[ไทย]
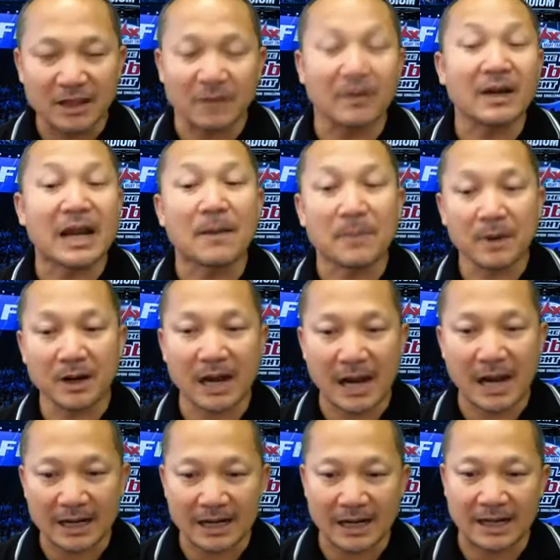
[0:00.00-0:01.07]
ยเวลาเพื่อ
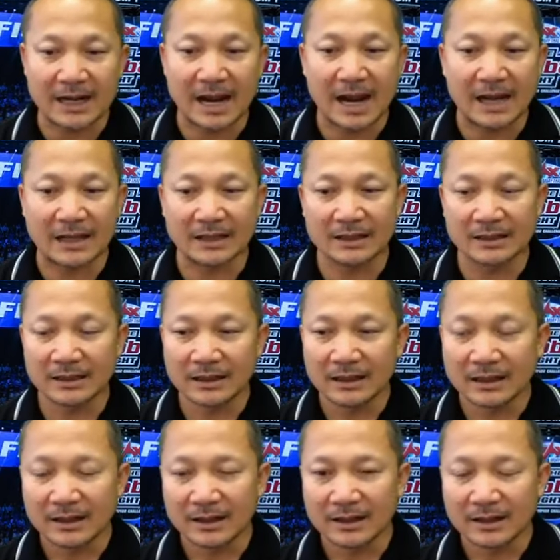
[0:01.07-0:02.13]
ให้รายการ
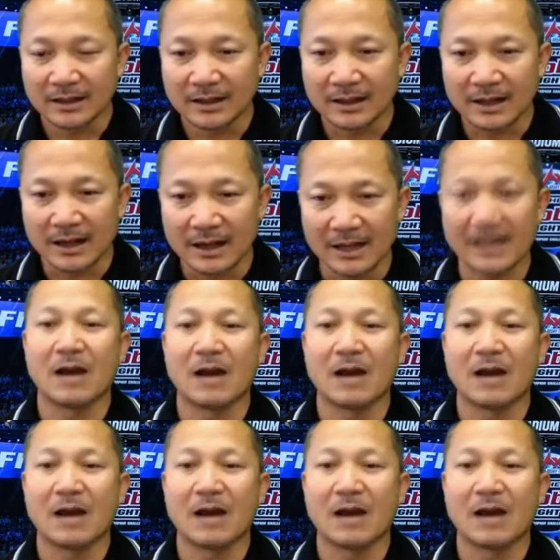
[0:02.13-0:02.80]
เรา